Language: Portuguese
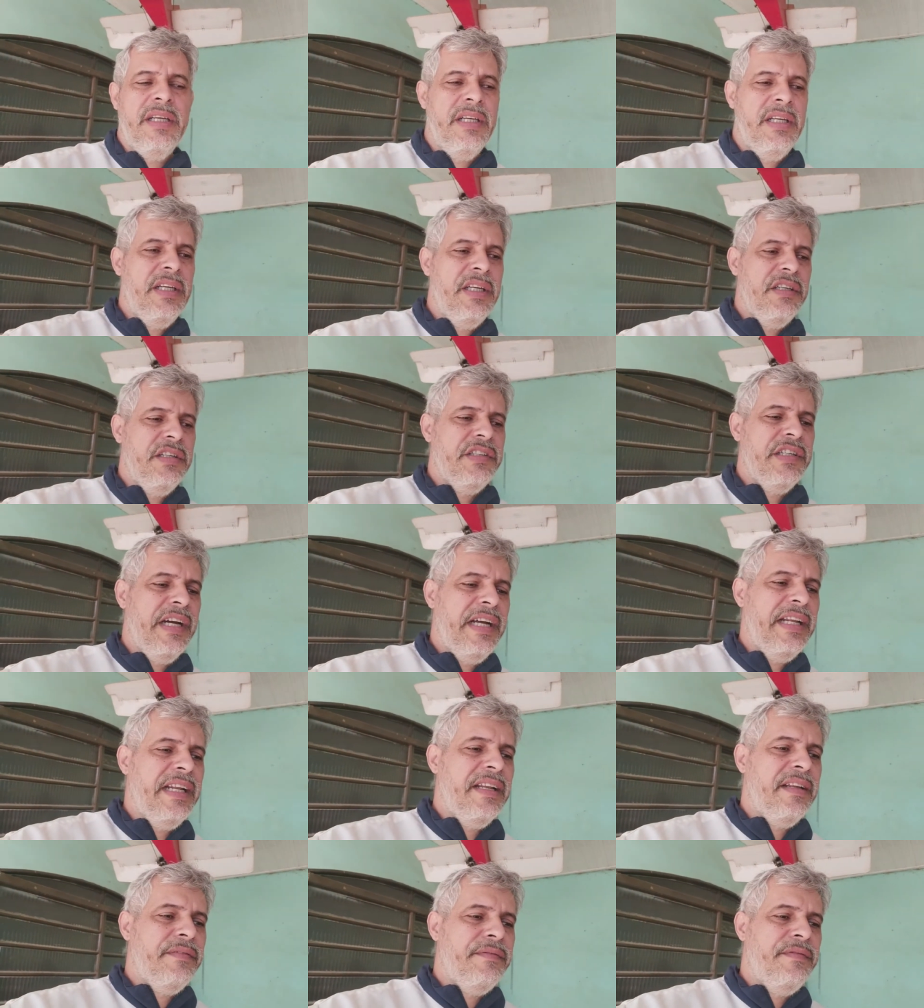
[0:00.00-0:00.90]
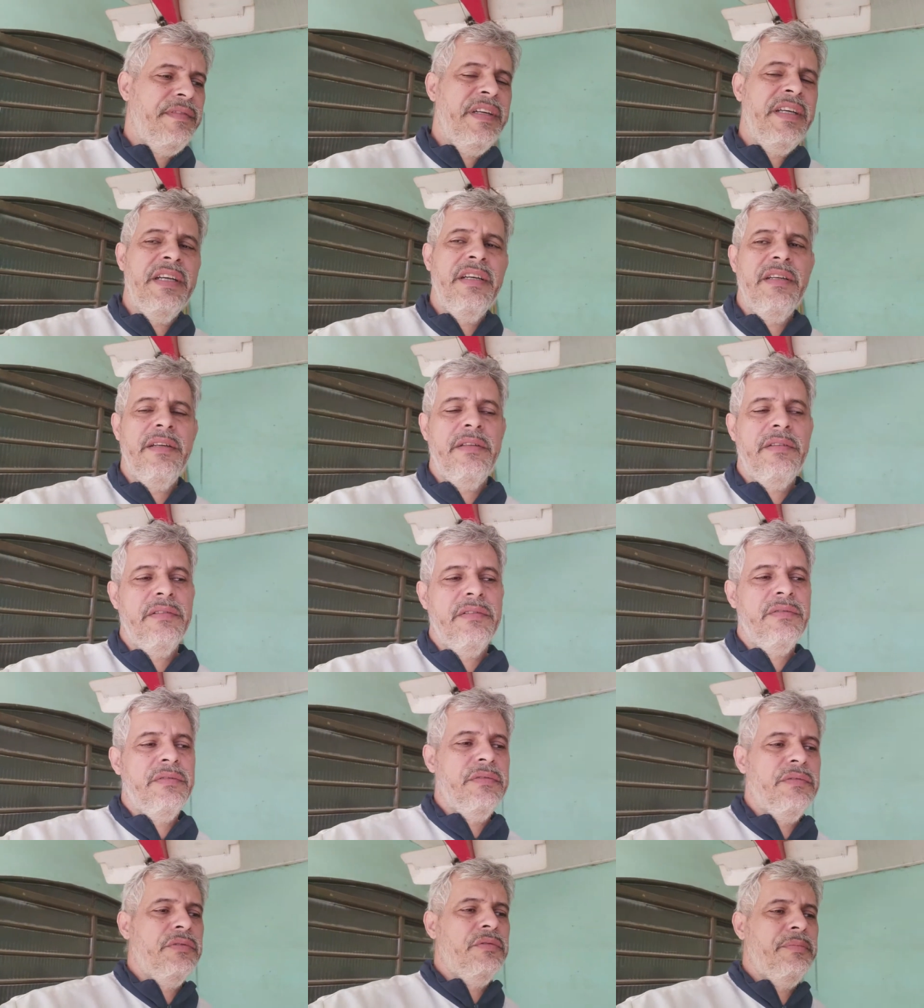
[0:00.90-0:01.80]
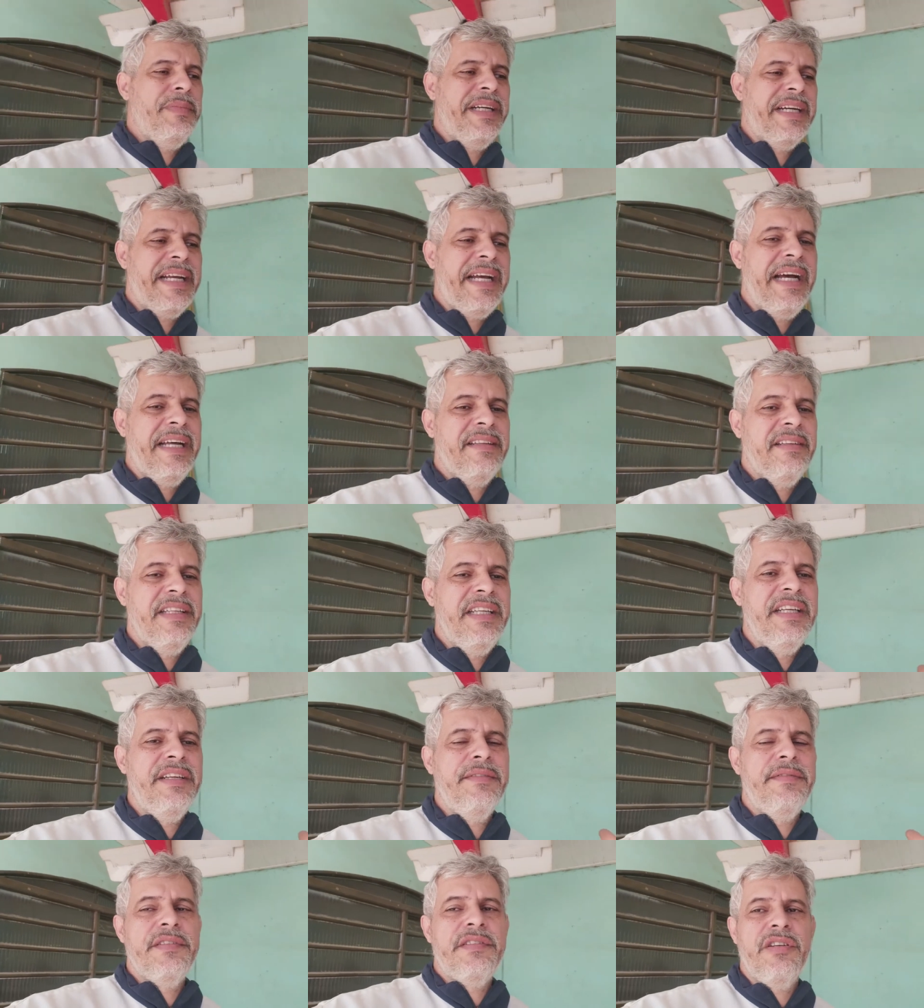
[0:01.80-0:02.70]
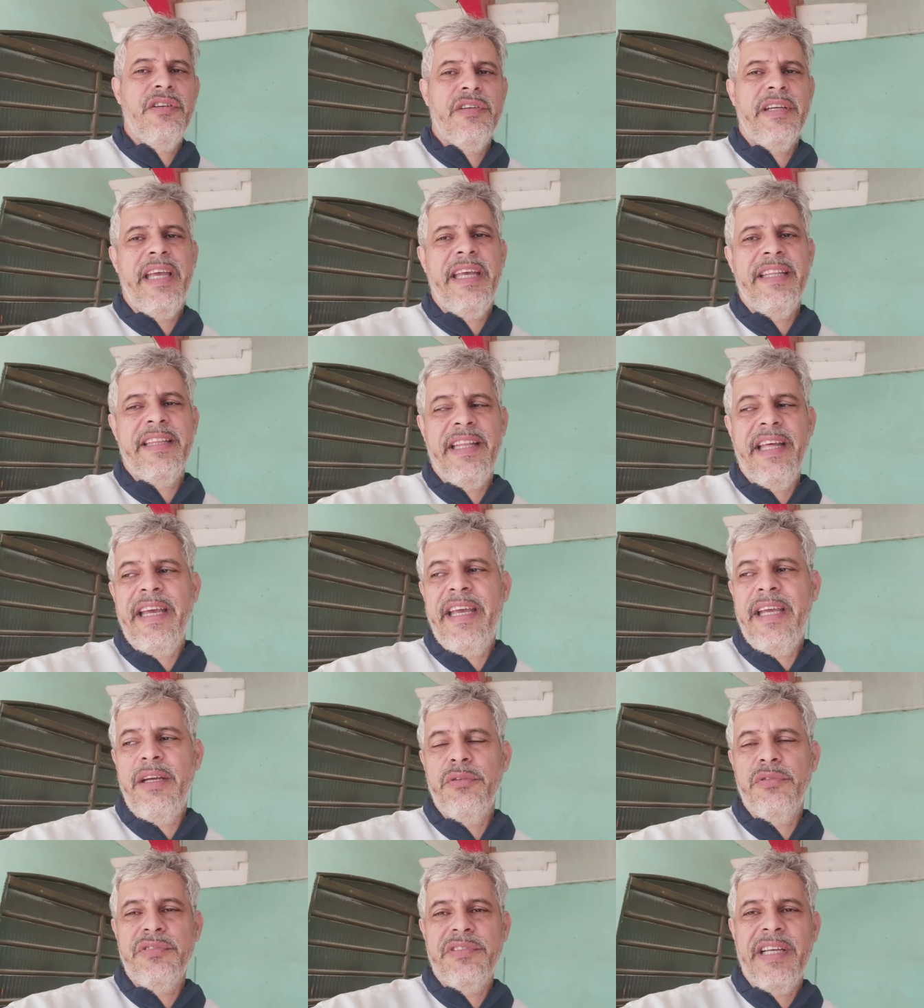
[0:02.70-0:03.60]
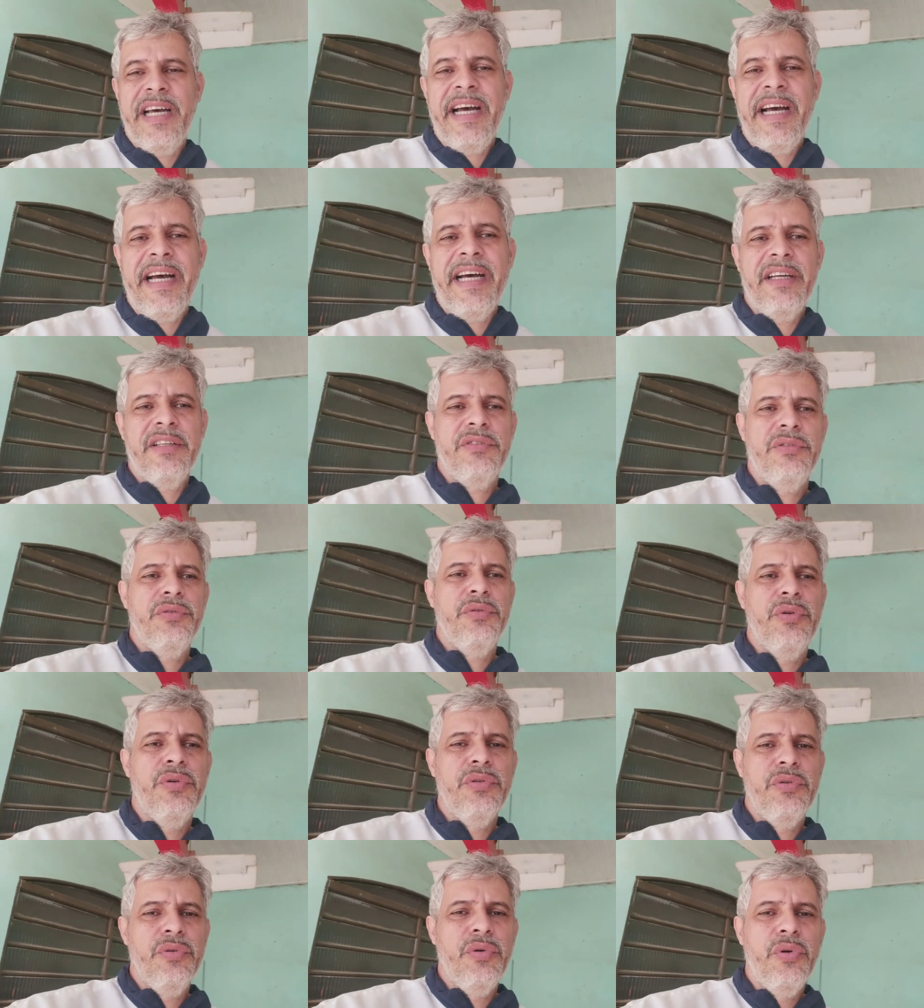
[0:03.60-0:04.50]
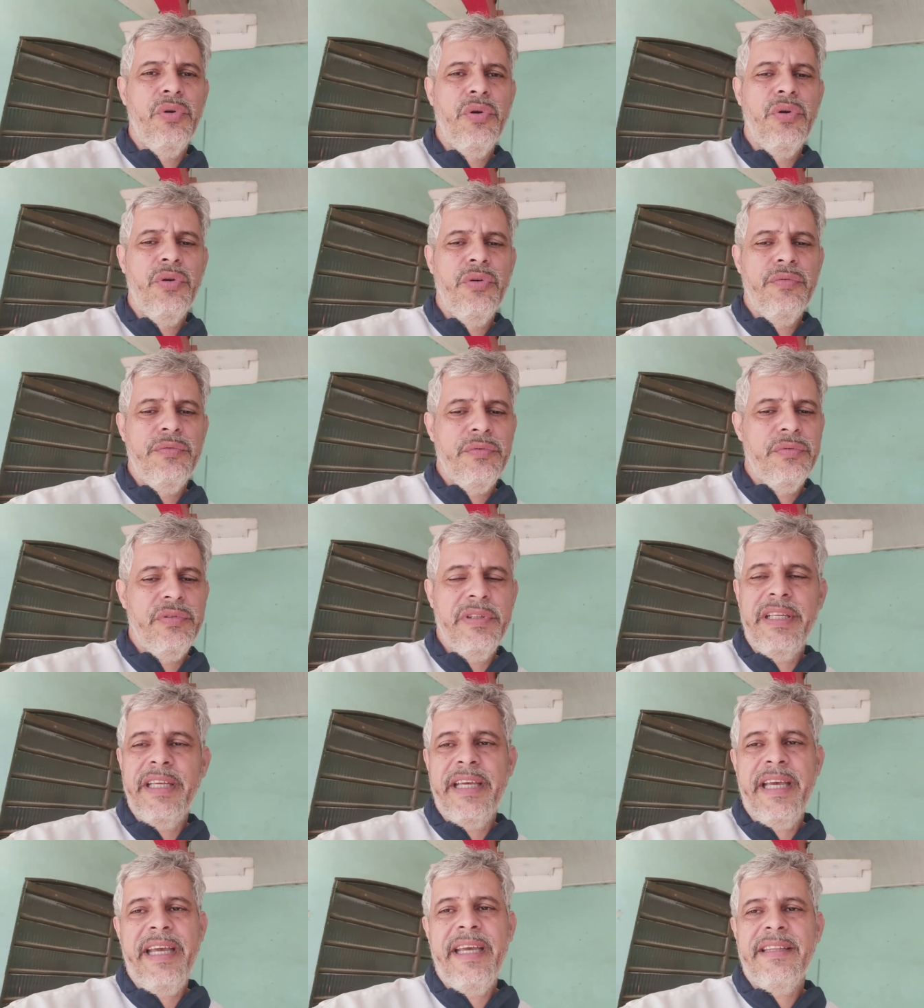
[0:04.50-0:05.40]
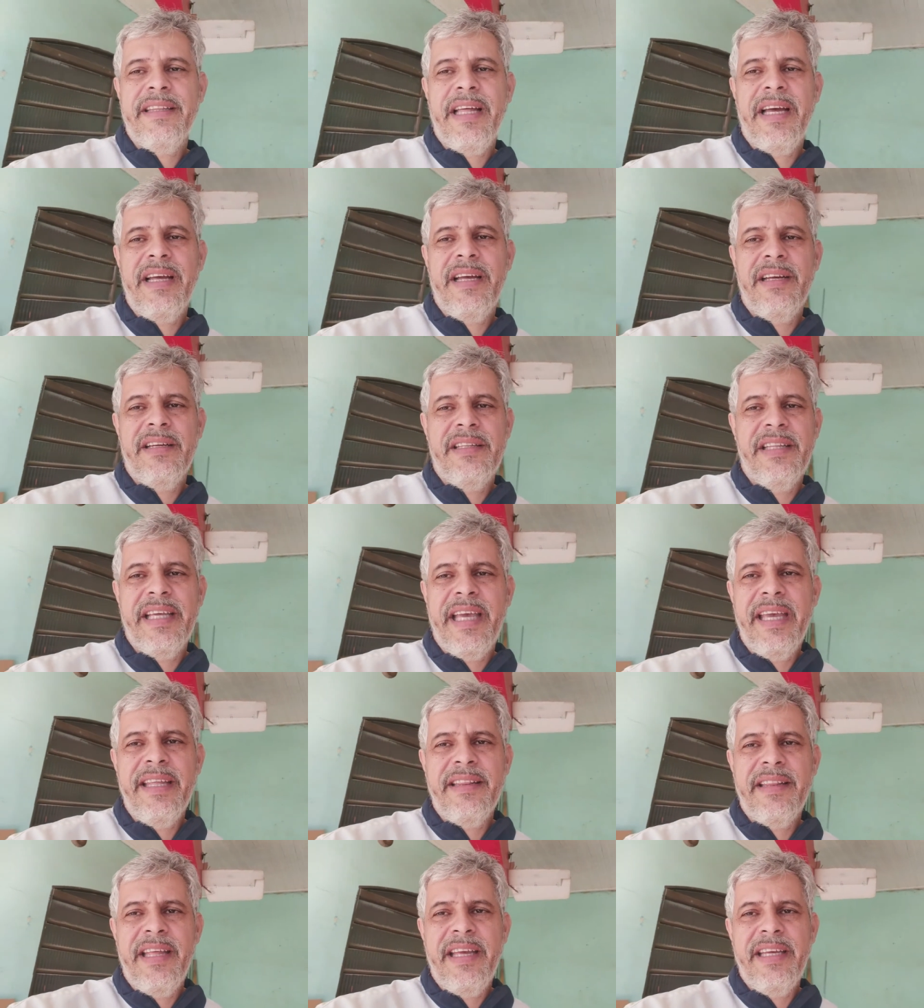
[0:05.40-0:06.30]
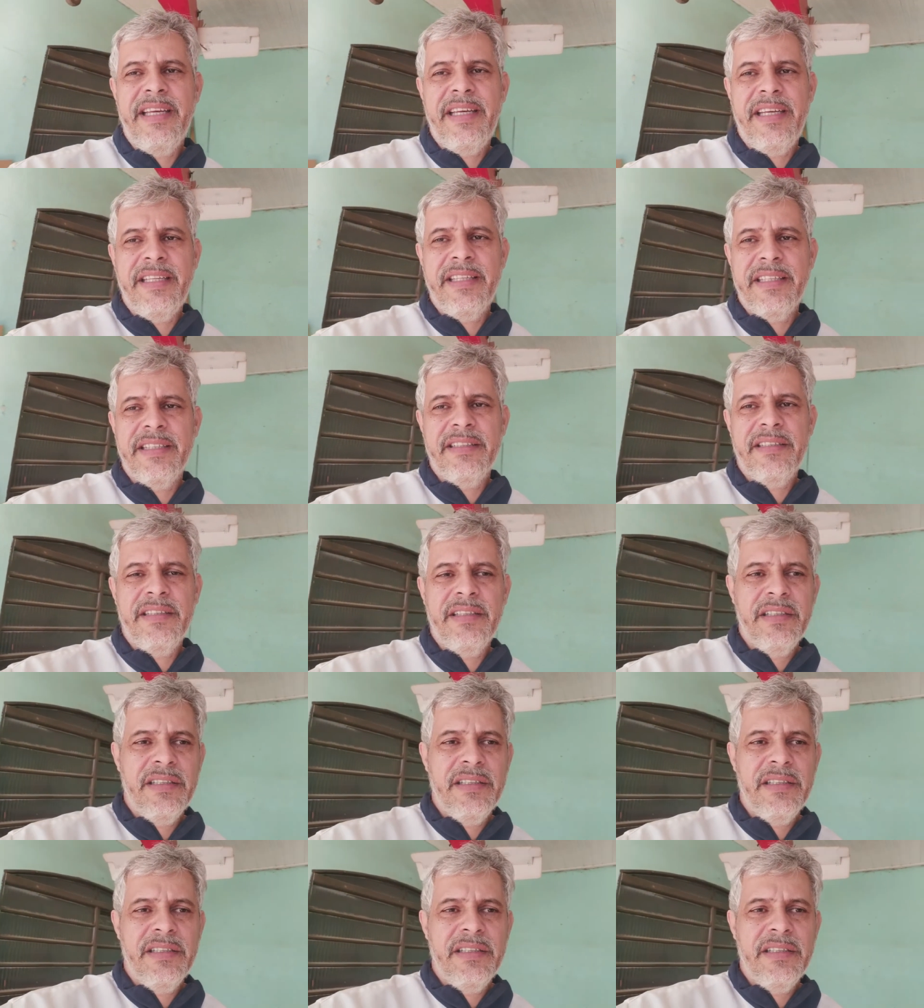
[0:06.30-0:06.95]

E já vi no Mercado Livre se alguém tem usado ou novo, ninguém tá, ninguém tem ainda.